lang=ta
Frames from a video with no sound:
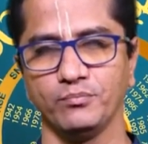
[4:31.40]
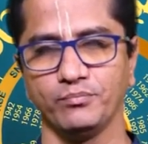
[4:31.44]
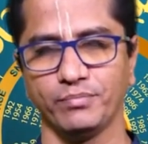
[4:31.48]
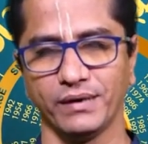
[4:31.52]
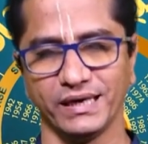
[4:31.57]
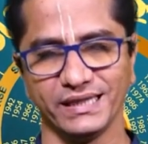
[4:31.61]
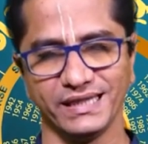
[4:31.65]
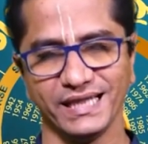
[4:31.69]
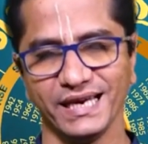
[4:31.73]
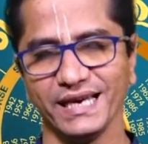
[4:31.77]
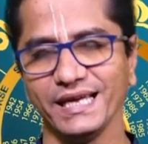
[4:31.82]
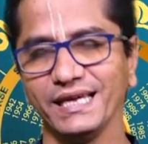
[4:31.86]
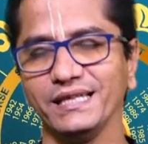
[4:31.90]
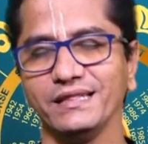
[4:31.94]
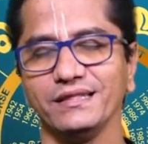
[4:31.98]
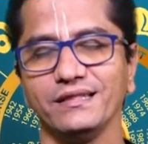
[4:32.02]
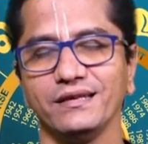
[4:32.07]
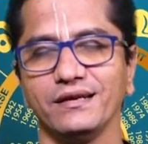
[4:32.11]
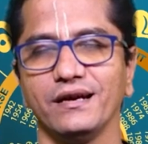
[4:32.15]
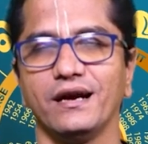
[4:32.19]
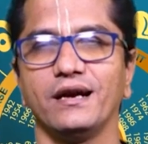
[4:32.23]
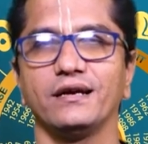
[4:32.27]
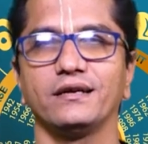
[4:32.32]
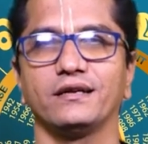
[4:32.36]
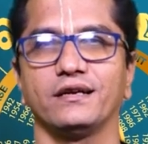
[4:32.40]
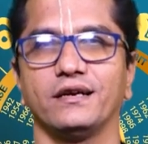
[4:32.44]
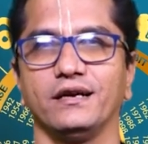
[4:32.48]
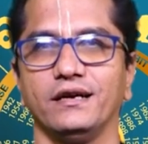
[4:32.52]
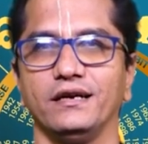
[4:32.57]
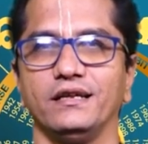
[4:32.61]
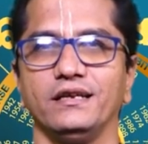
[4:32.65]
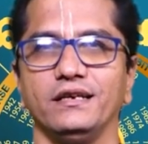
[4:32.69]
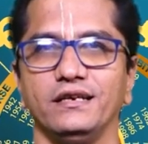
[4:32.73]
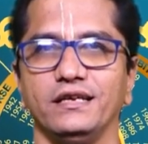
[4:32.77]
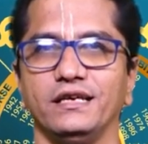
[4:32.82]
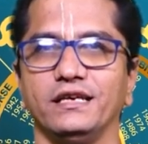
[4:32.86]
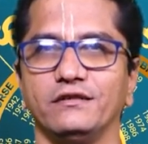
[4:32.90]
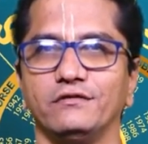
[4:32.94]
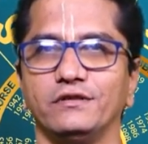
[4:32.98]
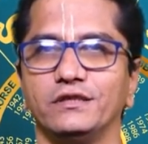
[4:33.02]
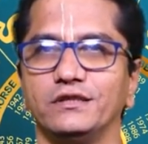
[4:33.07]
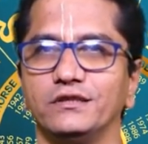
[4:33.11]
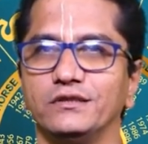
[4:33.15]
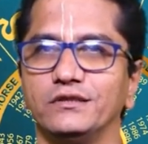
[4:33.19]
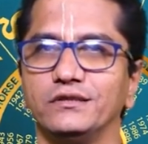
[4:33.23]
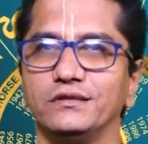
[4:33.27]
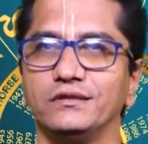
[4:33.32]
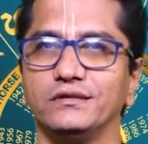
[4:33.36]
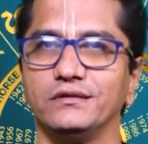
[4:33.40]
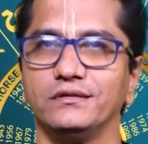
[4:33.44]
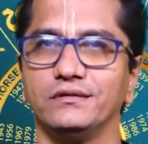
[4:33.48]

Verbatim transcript: பதினைந்து நாட்களில் நீங்கள் வந்து